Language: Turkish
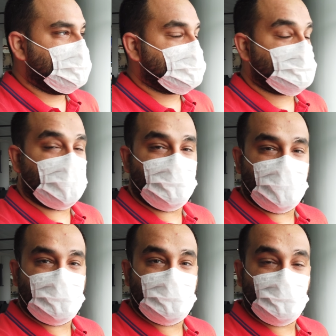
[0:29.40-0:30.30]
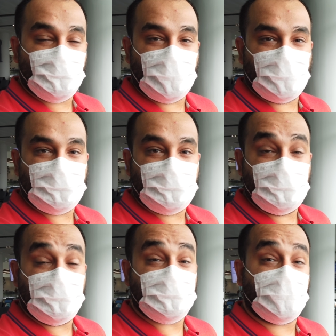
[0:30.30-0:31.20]
Şimdi hemen uçağın
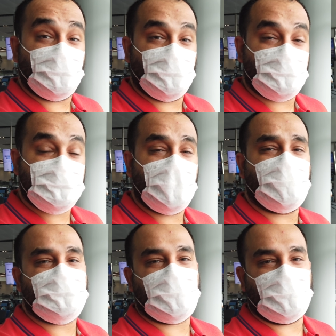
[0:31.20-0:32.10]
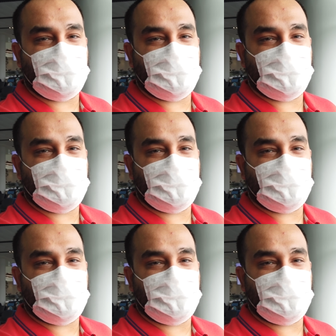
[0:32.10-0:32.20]
içine gidiyoruz. Hepinize iyi